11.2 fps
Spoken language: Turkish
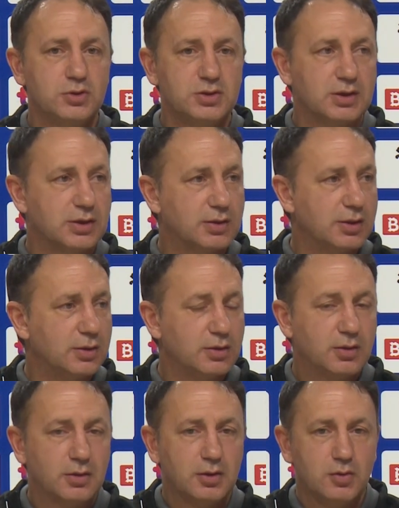bir şekilde
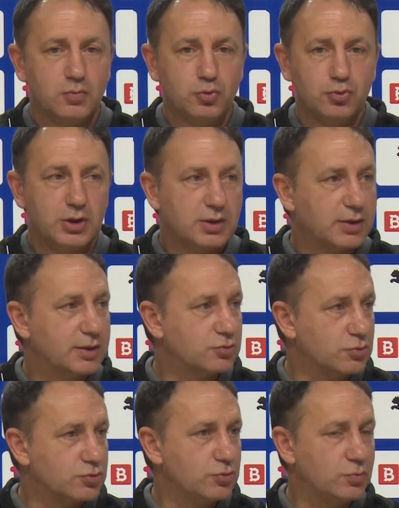bugüne kadar
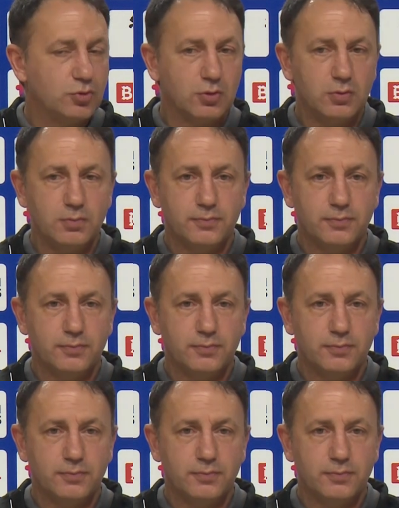çözülmüyor.